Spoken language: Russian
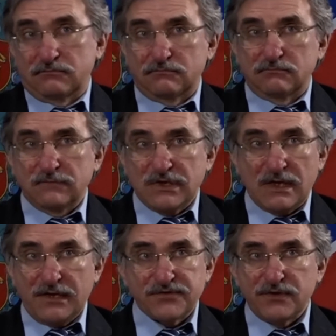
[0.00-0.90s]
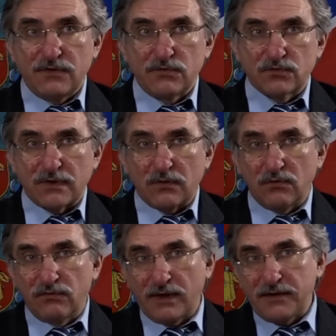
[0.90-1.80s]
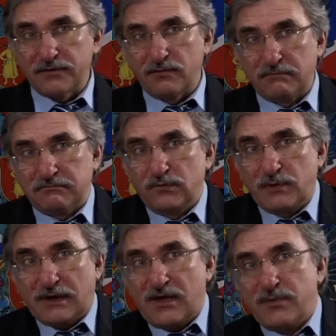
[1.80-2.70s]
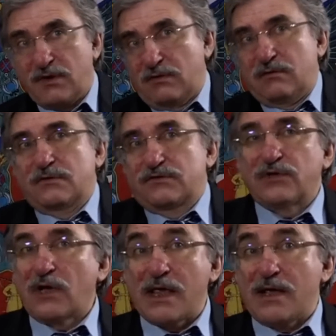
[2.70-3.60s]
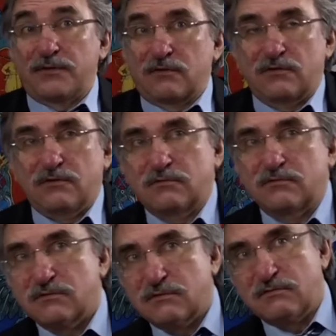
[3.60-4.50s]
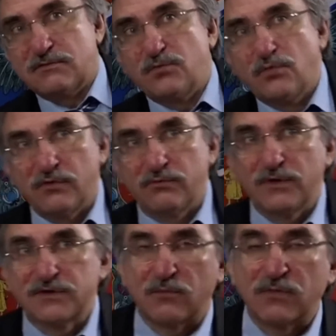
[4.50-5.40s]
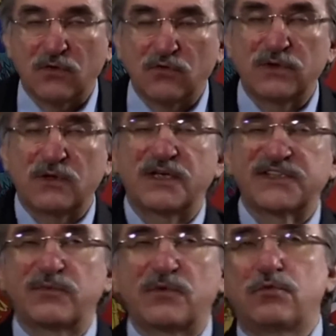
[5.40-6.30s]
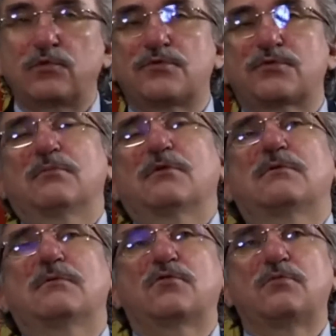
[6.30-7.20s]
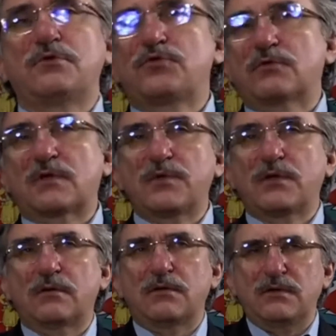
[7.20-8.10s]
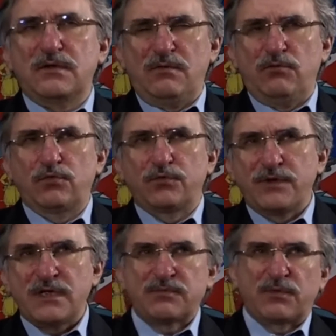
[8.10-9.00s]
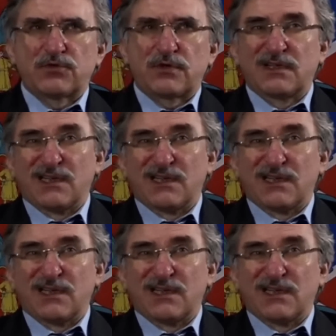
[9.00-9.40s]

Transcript: я лично не вижу такого варианта. Ну, по крайней мере, из вероятных, да? тем более в близком каком-то обозримом будущем. Думаю, ничего там не, не, не будут менять, потому что